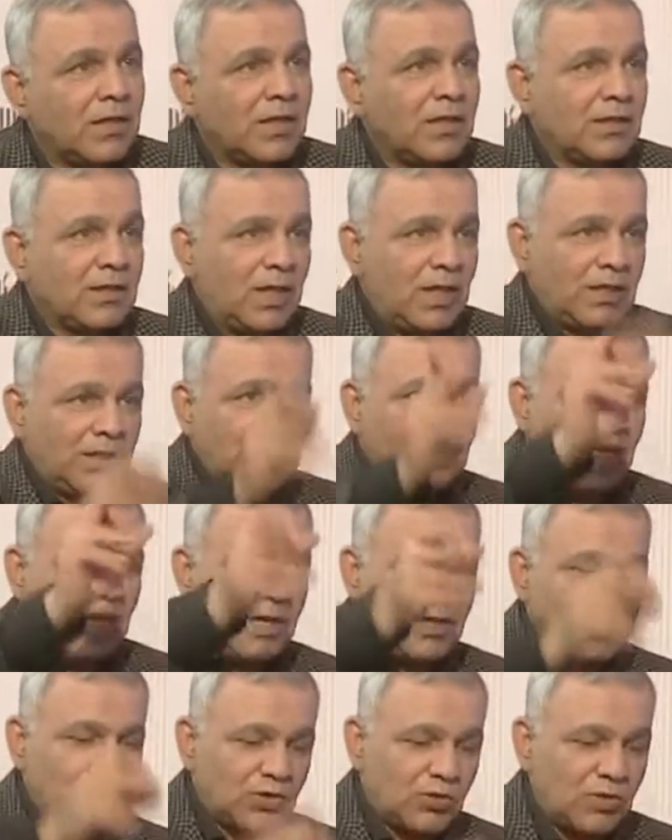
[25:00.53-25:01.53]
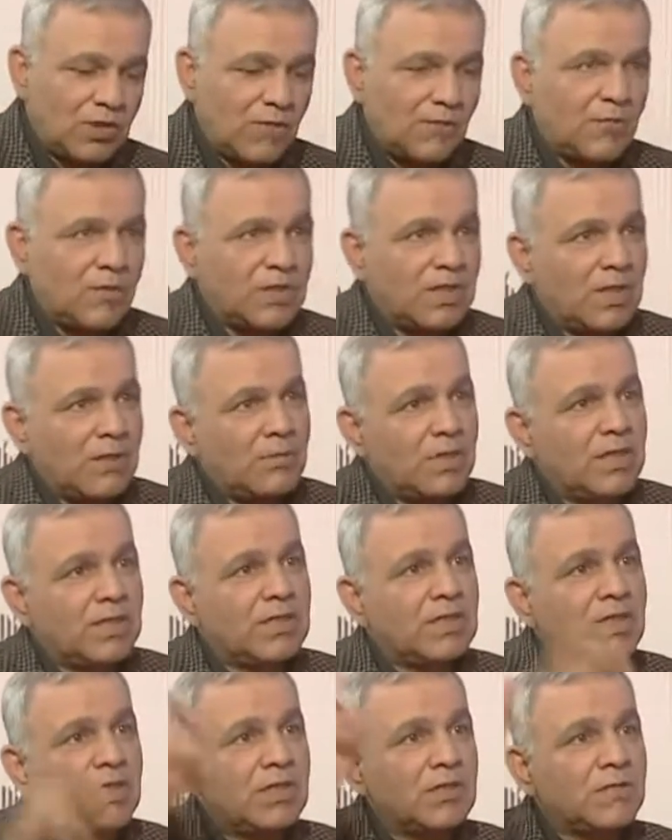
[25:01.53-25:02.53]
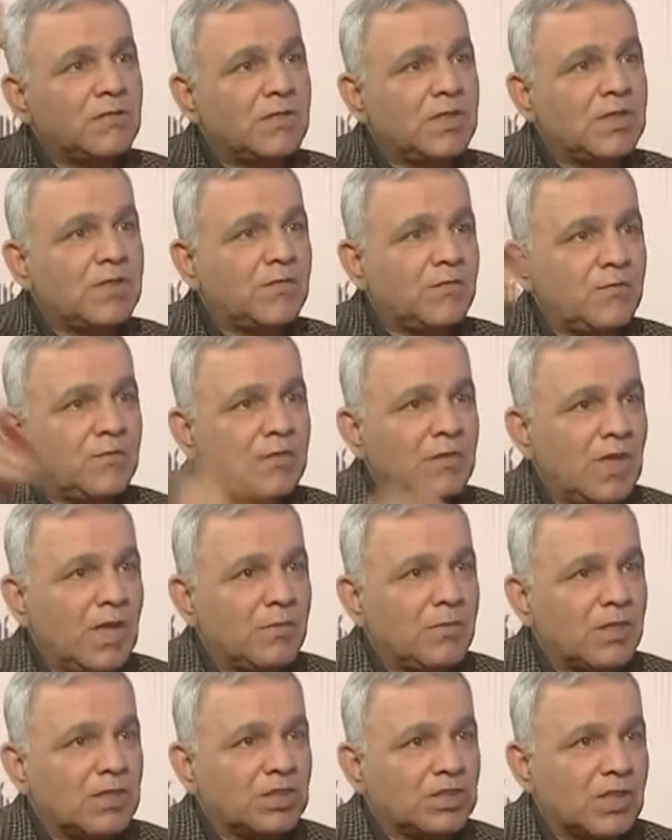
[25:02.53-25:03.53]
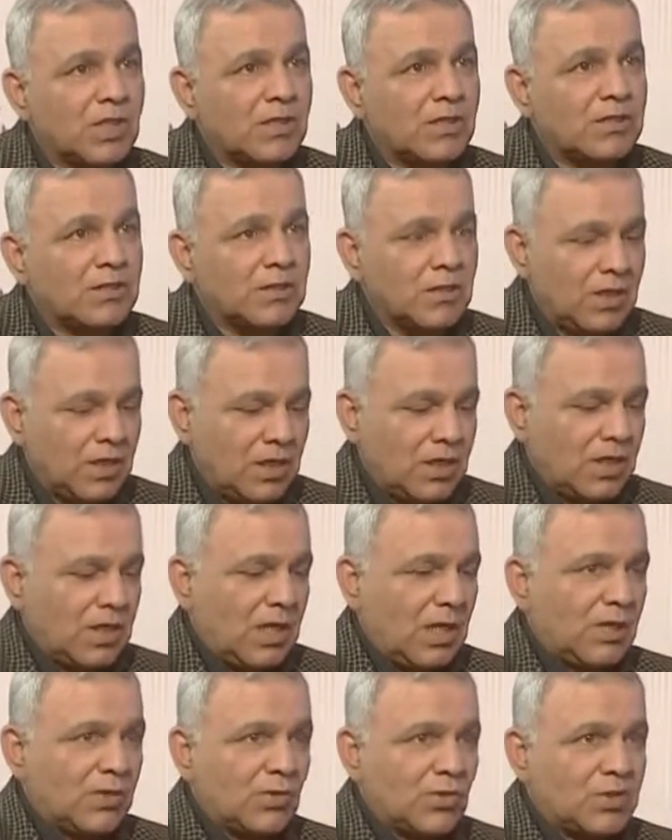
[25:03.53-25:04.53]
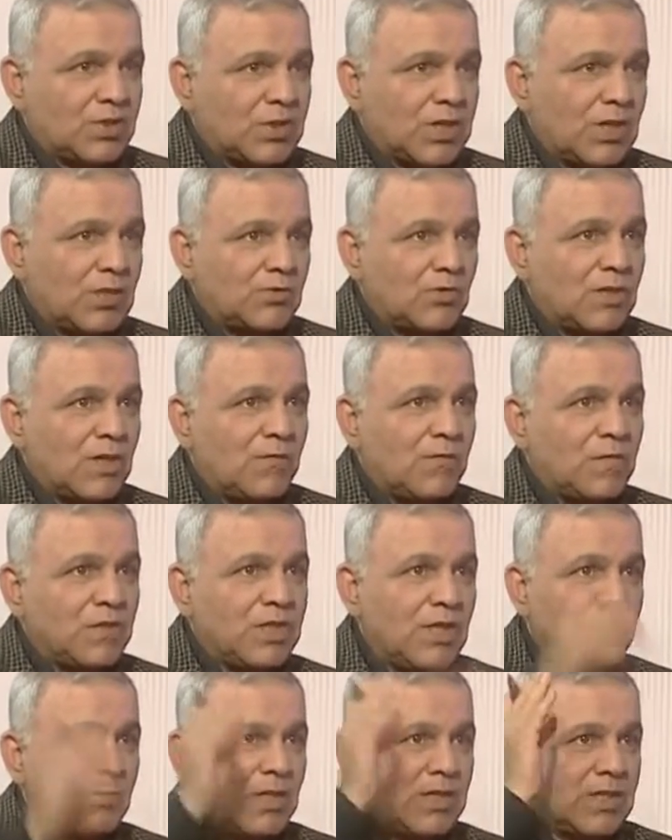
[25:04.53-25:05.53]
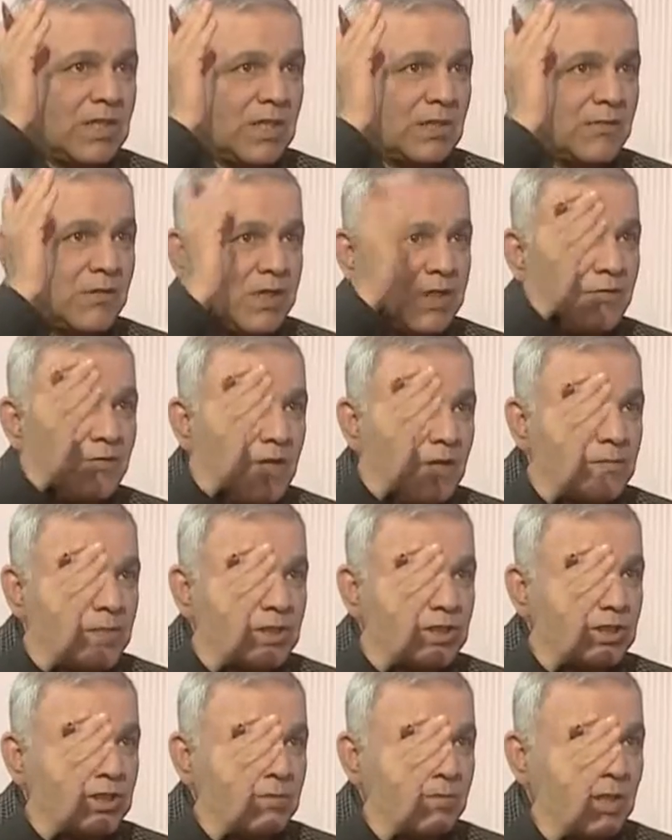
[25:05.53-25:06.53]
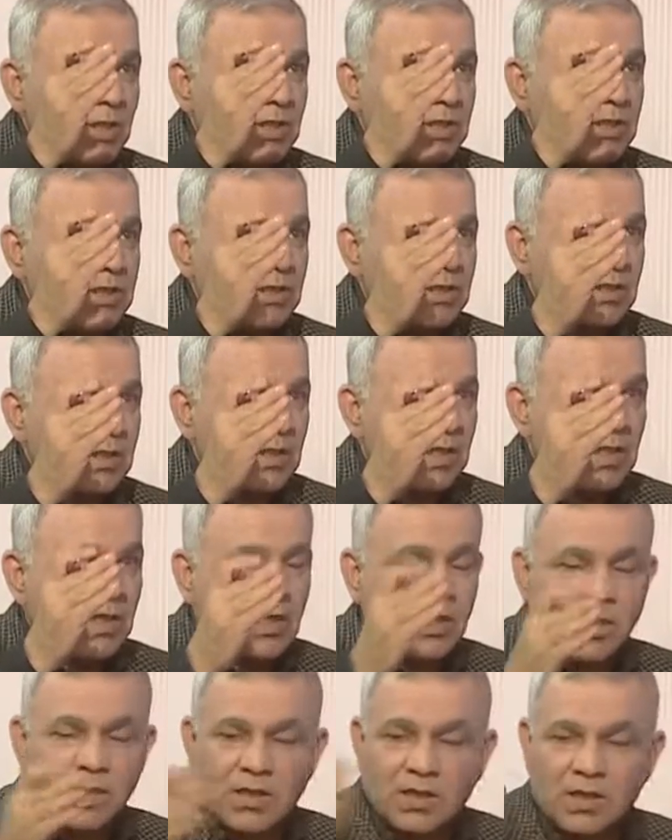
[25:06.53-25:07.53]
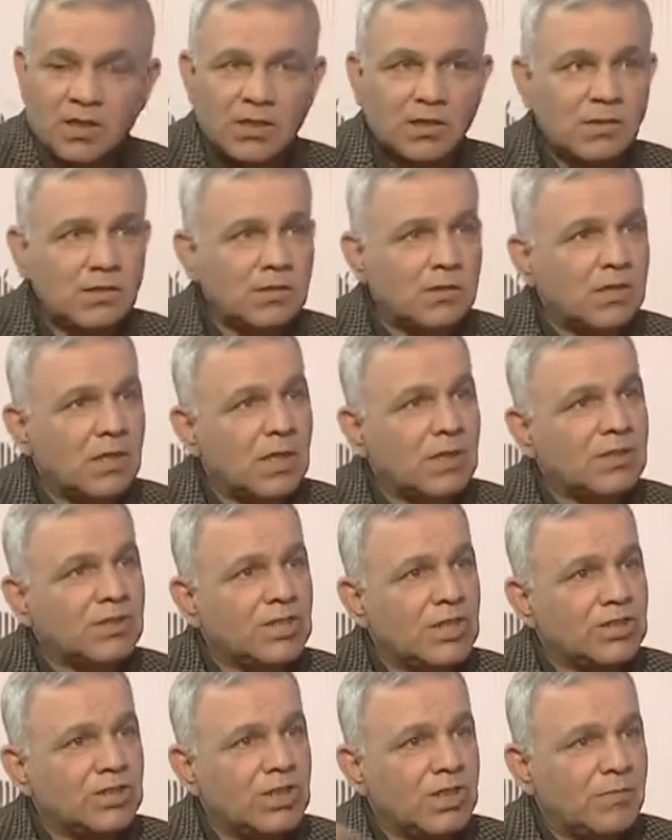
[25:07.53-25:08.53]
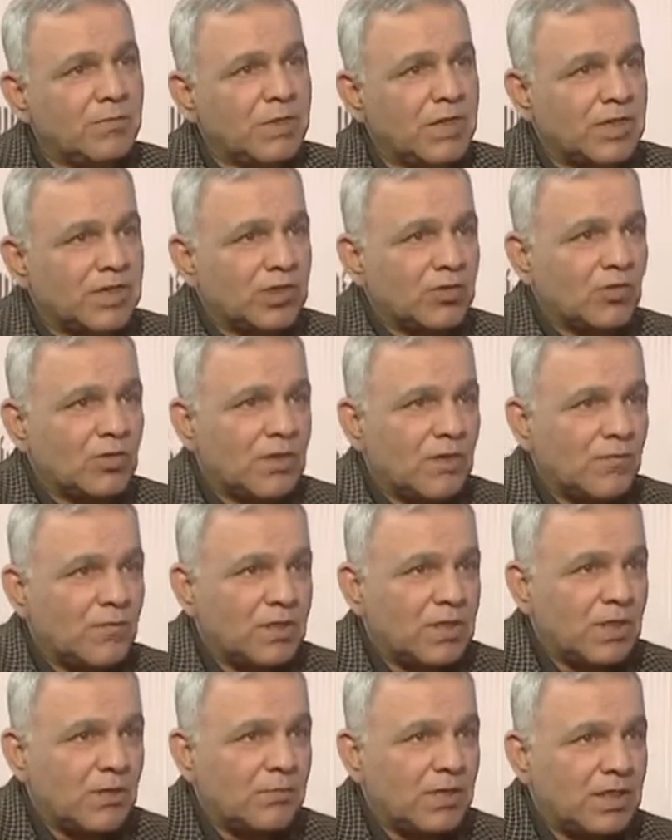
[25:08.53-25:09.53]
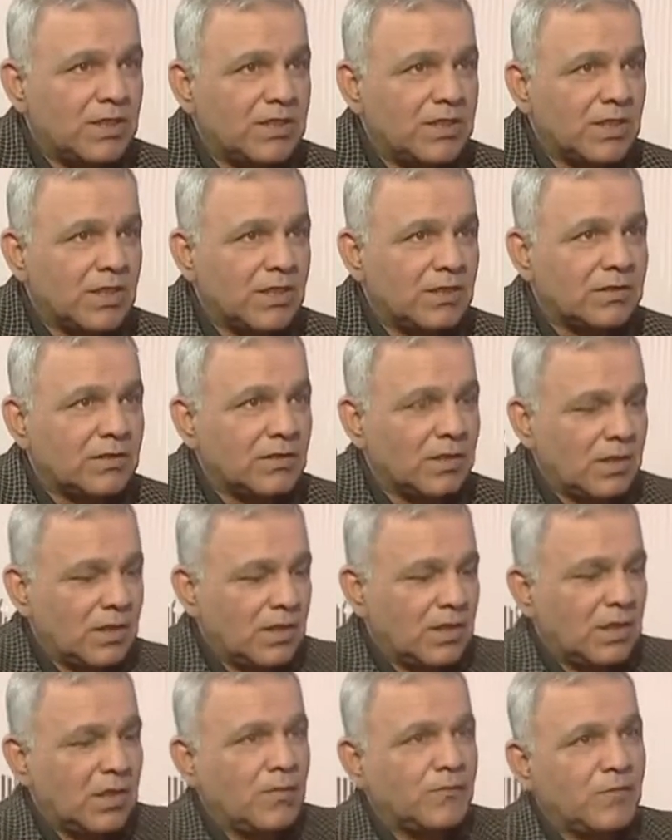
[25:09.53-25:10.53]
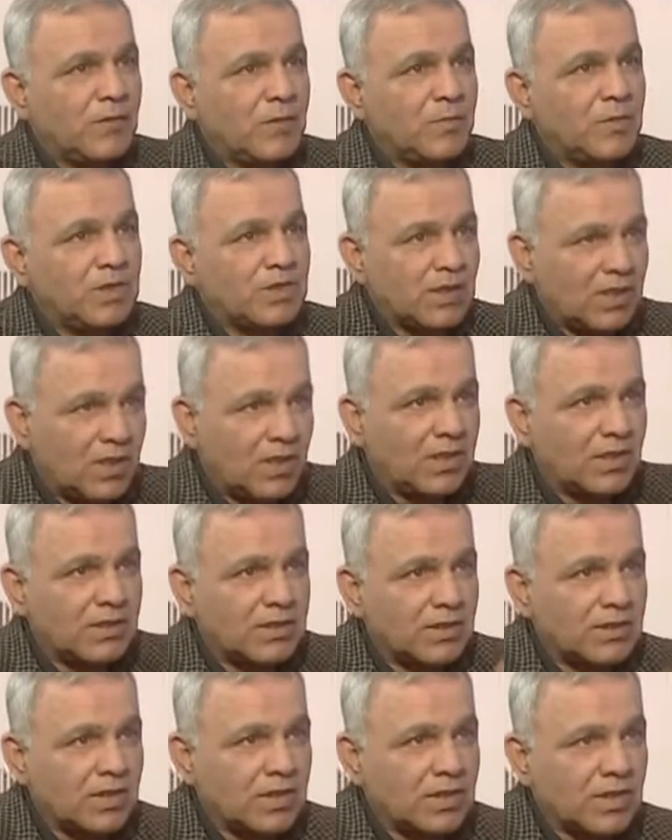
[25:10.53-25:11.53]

تنفذ عمليات في ريف حماة الشرقي نعم. النصرة تنفذ عمليات في ريف حماة الشمالي آه، آه، الجيش الأمريكي ينفذ عمليات آه، في المنطقة التي ذكرتها يعني وكأنك